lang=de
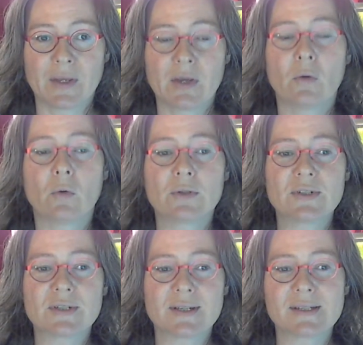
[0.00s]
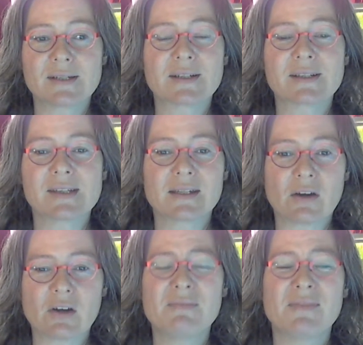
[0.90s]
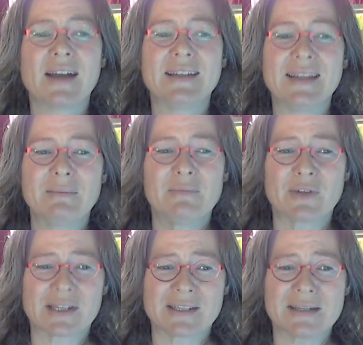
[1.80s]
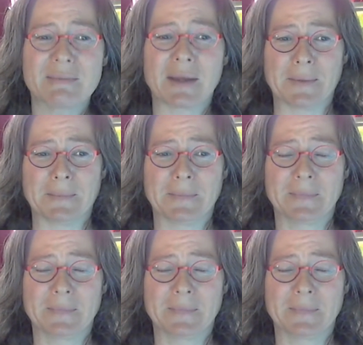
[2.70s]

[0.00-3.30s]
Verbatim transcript: Und es interessiert auch im wahren Leben wirklich niemanden.